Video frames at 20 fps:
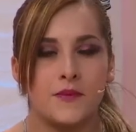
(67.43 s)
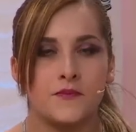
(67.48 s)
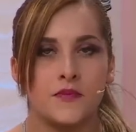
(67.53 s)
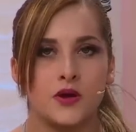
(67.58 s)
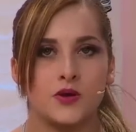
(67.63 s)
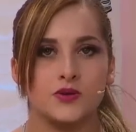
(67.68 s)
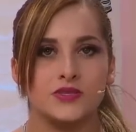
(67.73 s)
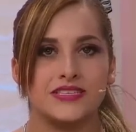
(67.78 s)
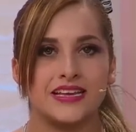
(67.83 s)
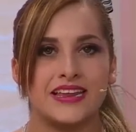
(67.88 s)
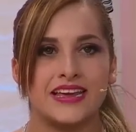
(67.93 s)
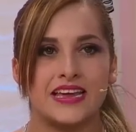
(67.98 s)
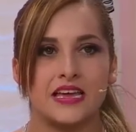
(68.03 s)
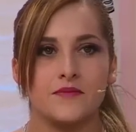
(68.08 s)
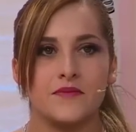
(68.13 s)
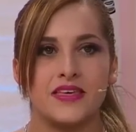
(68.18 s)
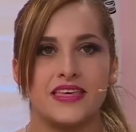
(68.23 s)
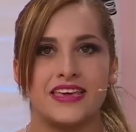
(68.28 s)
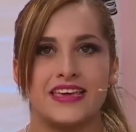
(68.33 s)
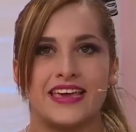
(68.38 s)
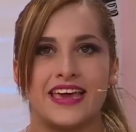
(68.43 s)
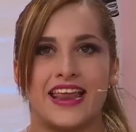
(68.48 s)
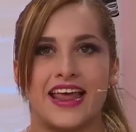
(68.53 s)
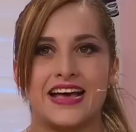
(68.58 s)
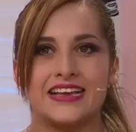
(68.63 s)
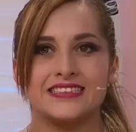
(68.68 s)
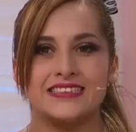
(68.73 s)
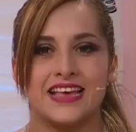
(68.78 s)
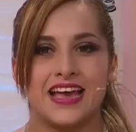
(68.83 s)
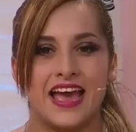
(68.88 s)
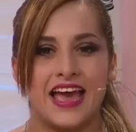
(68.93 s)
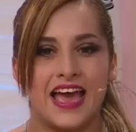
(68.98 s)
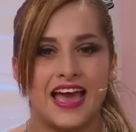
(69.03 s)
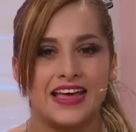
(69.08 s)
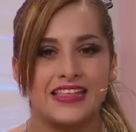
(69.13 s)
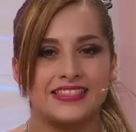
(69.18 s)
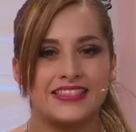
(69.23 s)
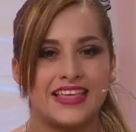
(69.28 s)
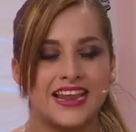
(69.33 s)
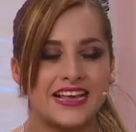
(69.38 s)
Me gustaría que me dijeras
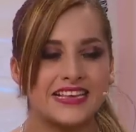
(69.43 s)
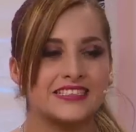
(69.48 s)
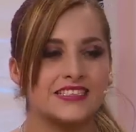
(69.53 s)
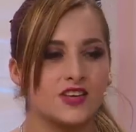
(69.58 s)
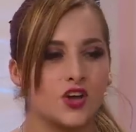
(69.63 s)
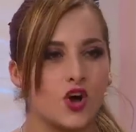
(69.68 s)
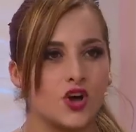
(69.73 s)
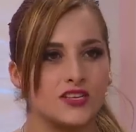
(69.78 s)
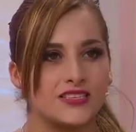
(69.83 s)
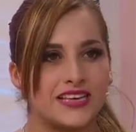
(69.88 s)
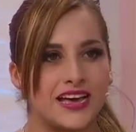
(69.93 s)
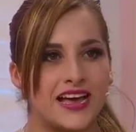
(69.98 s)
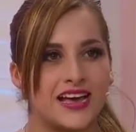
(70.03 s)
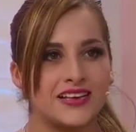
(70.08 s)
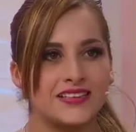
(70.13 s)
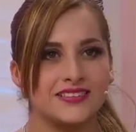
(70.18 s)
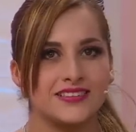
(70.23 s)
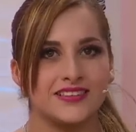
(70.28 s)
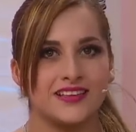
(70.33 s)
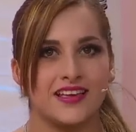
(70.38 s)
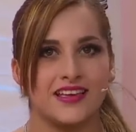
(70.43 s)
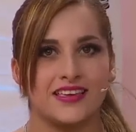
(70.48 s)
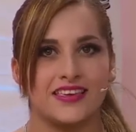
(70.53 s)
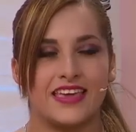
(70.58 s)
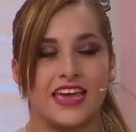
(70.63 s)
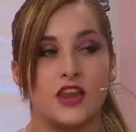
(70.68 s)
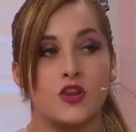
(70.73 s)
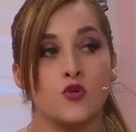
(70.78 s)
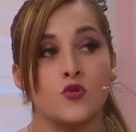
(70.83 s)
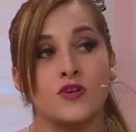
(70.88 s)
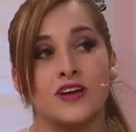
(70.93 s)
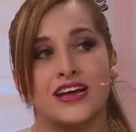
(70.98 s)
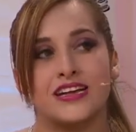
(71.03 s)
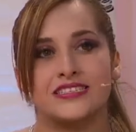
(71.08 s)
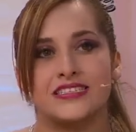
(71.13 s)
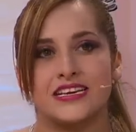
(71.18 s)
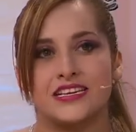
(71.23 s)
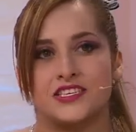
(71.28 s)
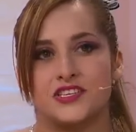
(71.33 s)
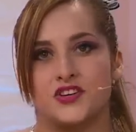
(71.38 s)
tres cosas que nunca
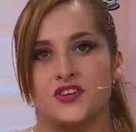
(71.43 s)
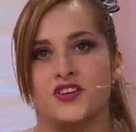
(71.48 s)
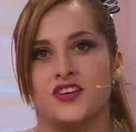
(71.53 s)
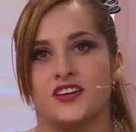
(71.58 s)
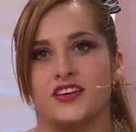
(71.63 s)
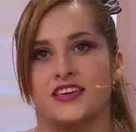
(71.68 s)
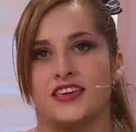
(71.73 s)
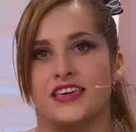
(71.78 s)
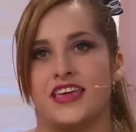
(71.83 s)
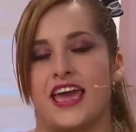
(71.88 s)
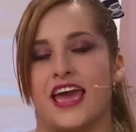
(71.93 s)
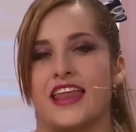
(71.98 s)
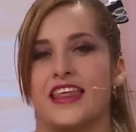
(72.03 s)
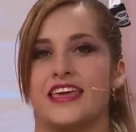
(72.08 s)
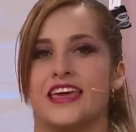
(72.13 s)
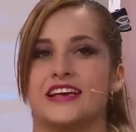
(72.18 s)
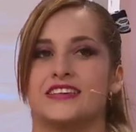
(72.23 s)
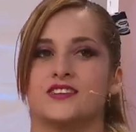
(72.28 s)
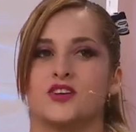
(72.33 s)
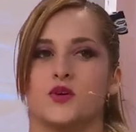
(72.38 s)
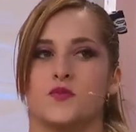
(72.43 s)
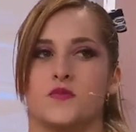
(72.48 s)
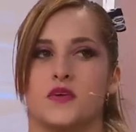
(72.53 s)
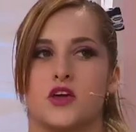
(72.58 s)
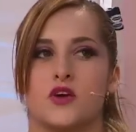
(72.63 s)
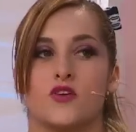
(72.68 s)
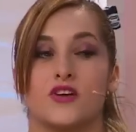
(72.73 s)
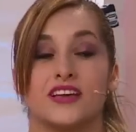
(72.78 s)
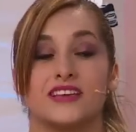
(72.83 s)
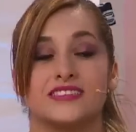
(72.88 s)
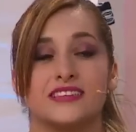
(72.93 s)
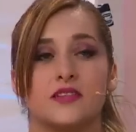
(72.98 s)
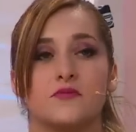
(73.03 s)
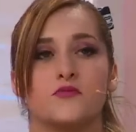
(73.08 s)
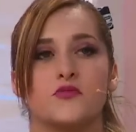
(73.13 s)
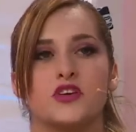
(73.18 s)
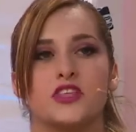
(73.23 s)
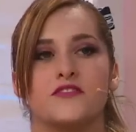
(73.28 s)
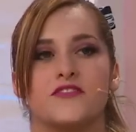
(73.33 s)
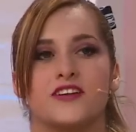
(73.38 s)
has hecho que harías conmigo, que sean muy